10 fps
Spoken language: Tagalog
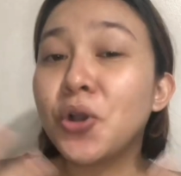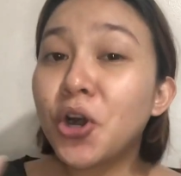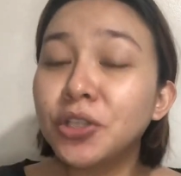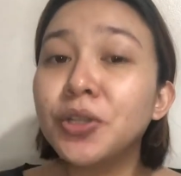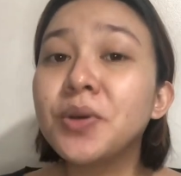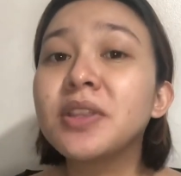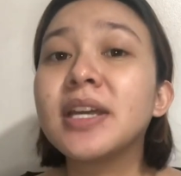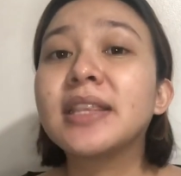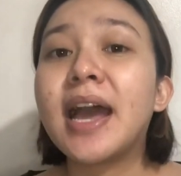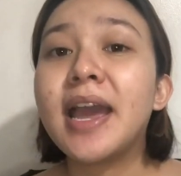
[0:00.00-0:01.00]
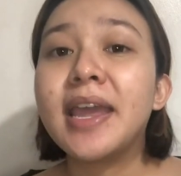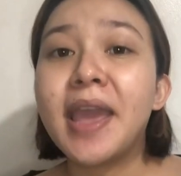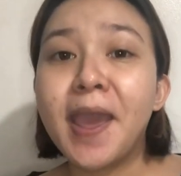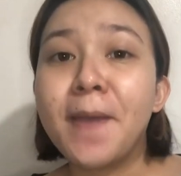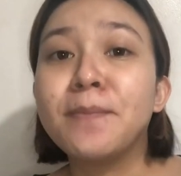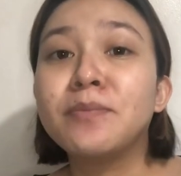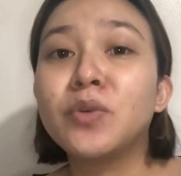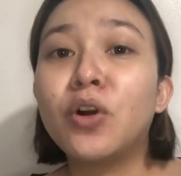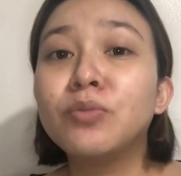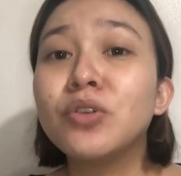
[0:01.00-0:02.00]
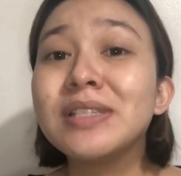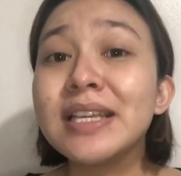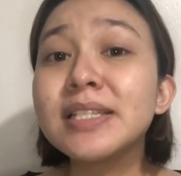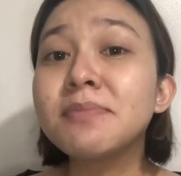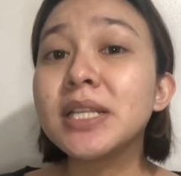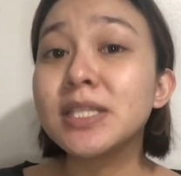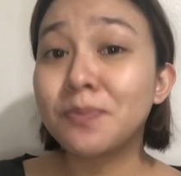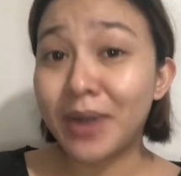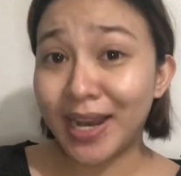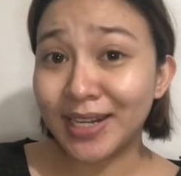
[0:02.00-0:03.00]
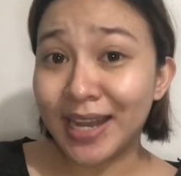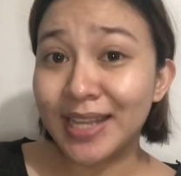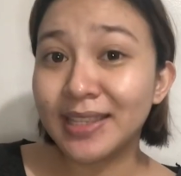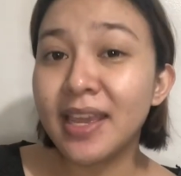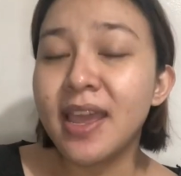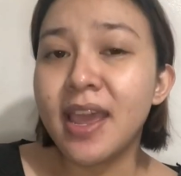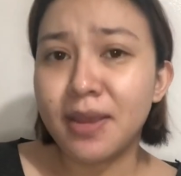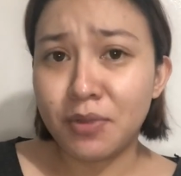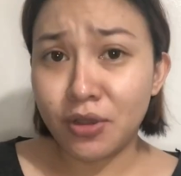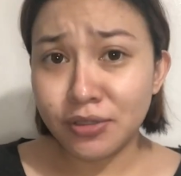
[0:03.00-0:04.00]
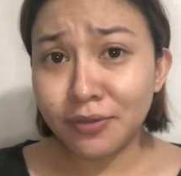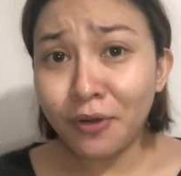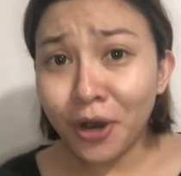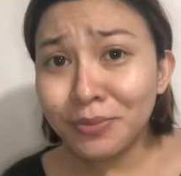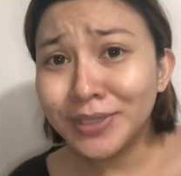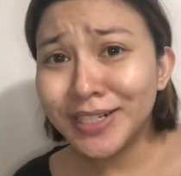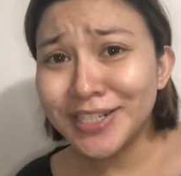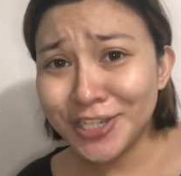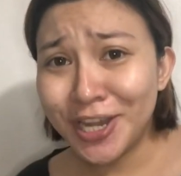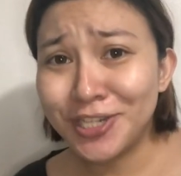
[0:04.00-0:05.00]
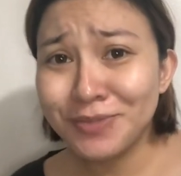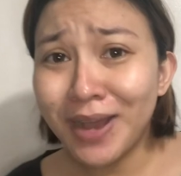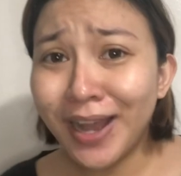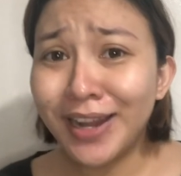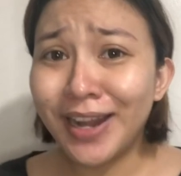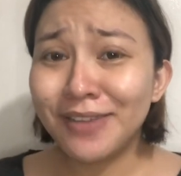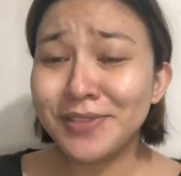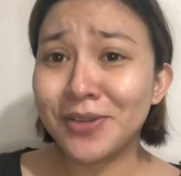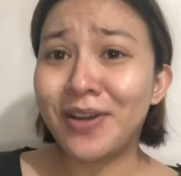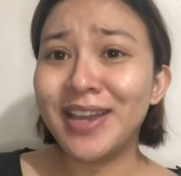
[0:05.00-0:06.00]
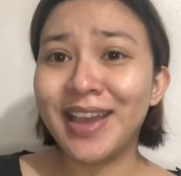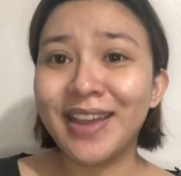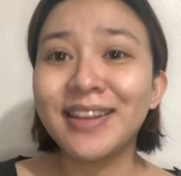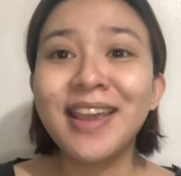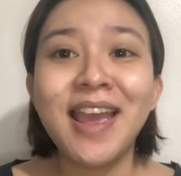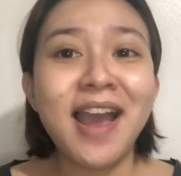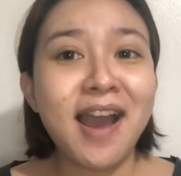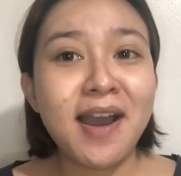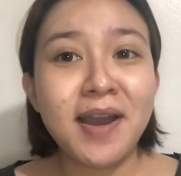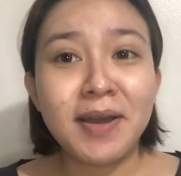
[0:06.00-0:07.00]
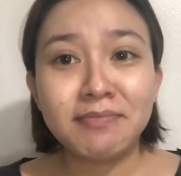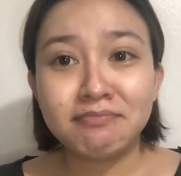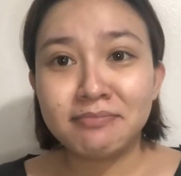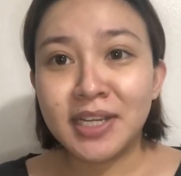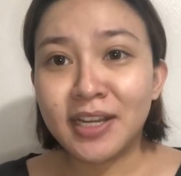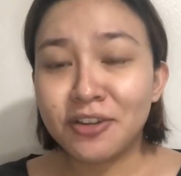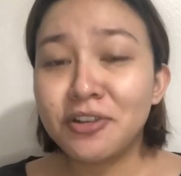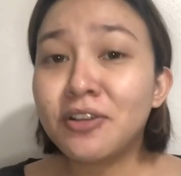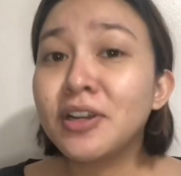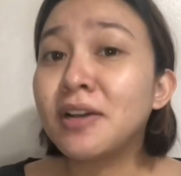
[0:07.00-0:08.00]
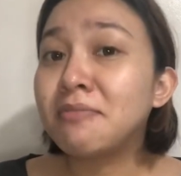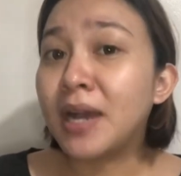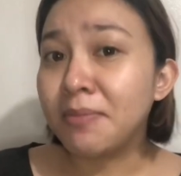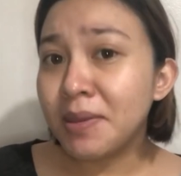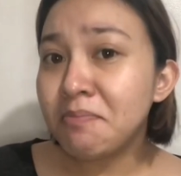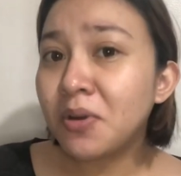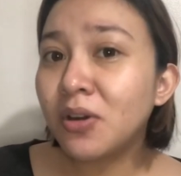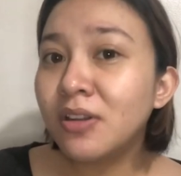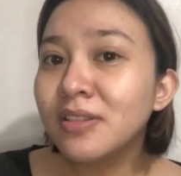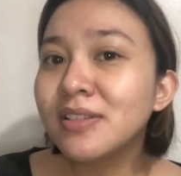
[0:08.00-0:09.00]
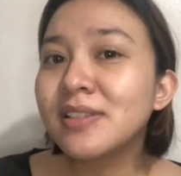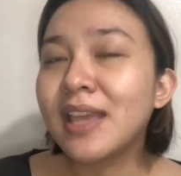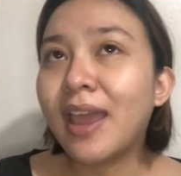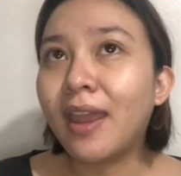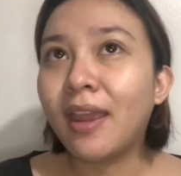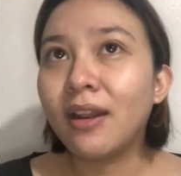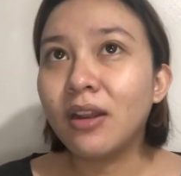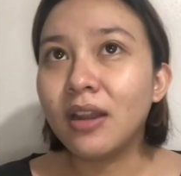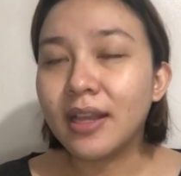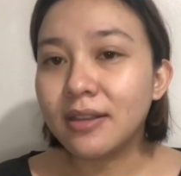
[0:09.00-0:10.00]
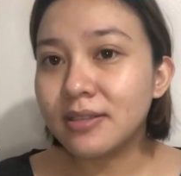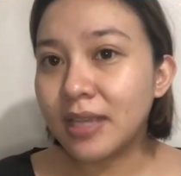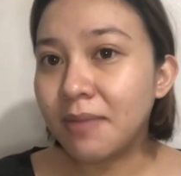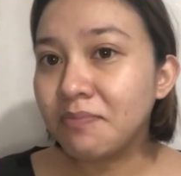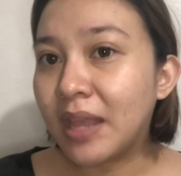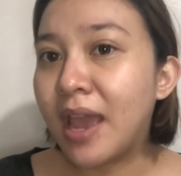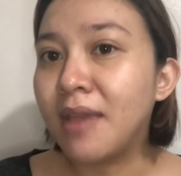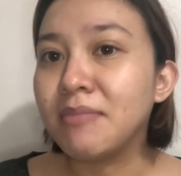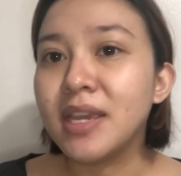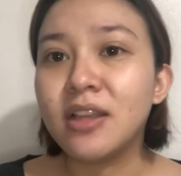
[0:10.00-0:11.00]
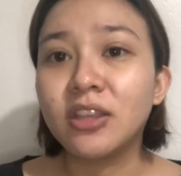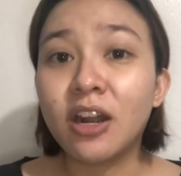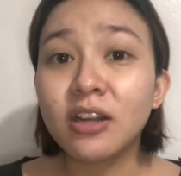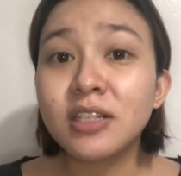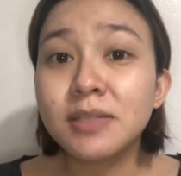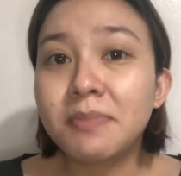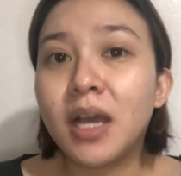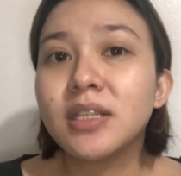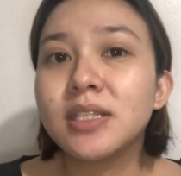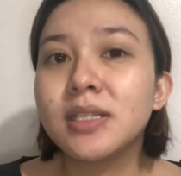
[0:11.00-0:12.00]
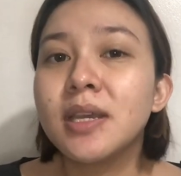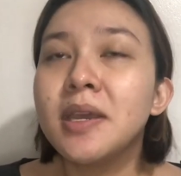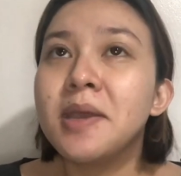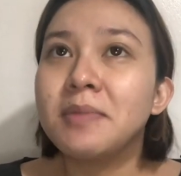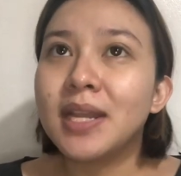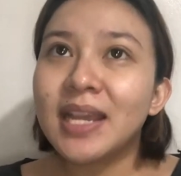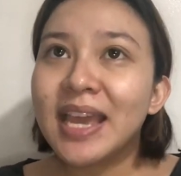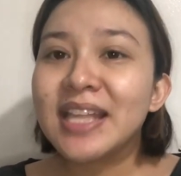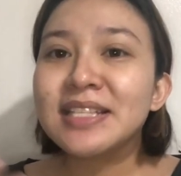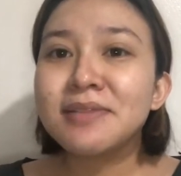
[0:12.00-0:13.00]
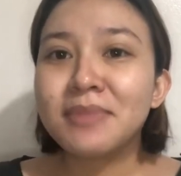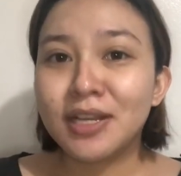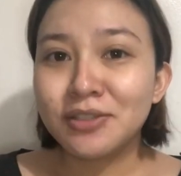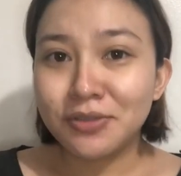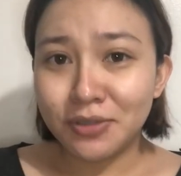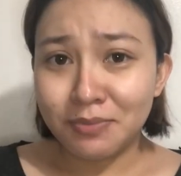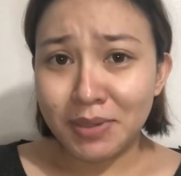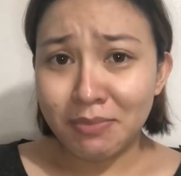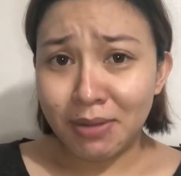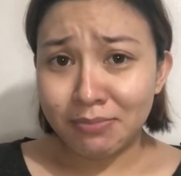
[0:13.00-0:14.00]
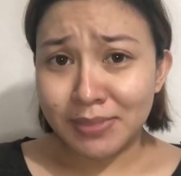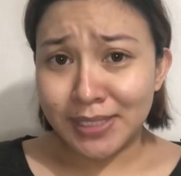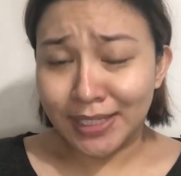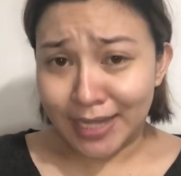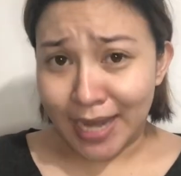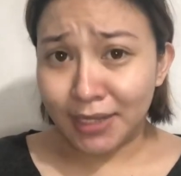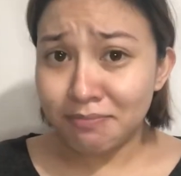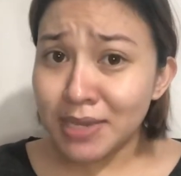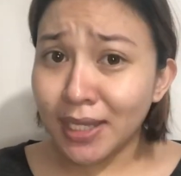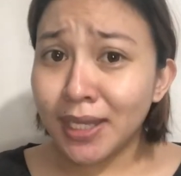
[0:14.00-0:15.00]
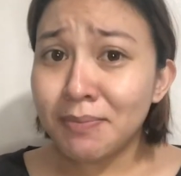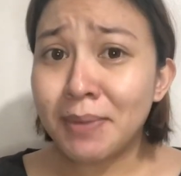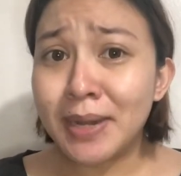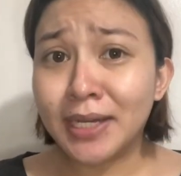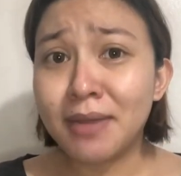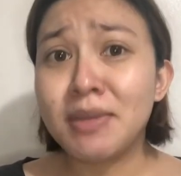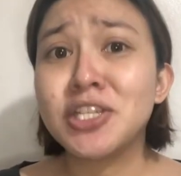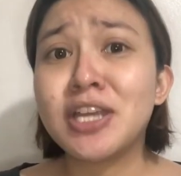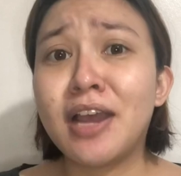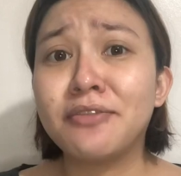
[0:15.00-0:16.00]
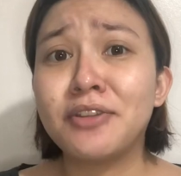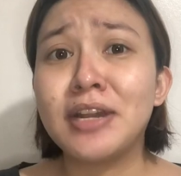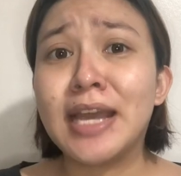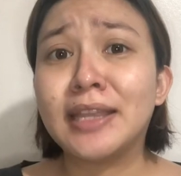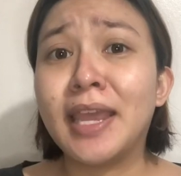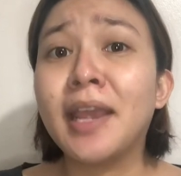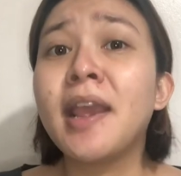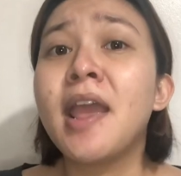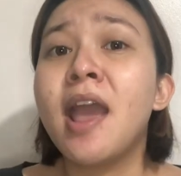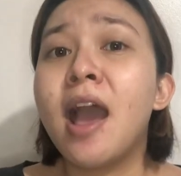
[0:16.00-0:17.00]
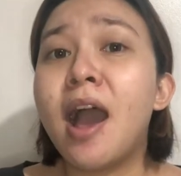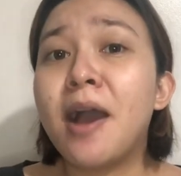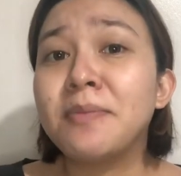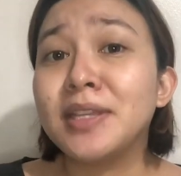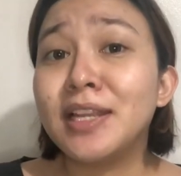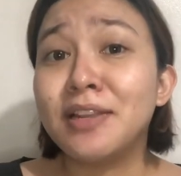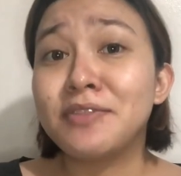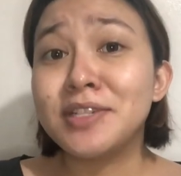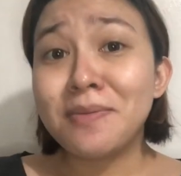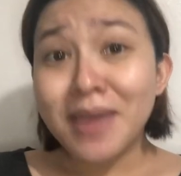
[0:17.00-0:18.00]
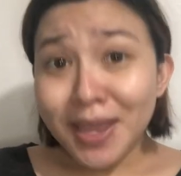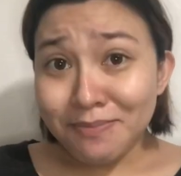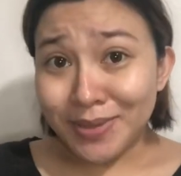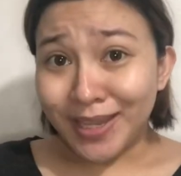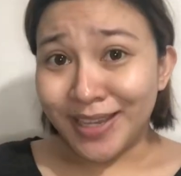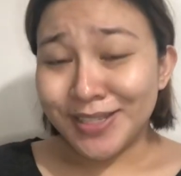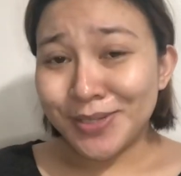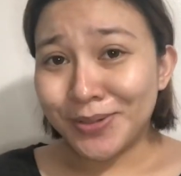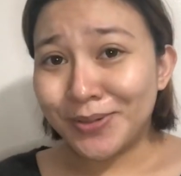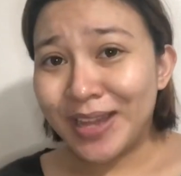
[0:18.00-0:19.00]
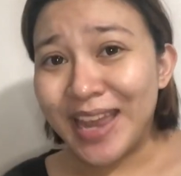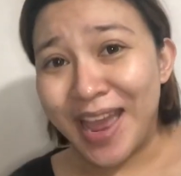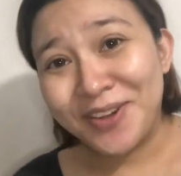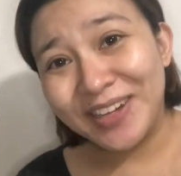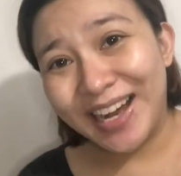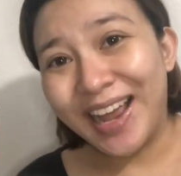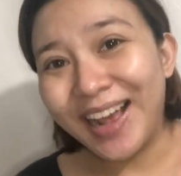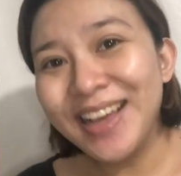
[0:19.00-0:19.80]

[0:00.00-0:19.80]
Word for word: you all know that I am almost 6 months pregnant and because of hormonal change, mga lalabs ko ayan, um, nagkaroon ako ng mga pimples and at the same time, ayan, dark spots. Then again, sa mga soon-to-be moms like me, babalik naman siya after natin um, i-deliver si baby. So, ayan, wala lang.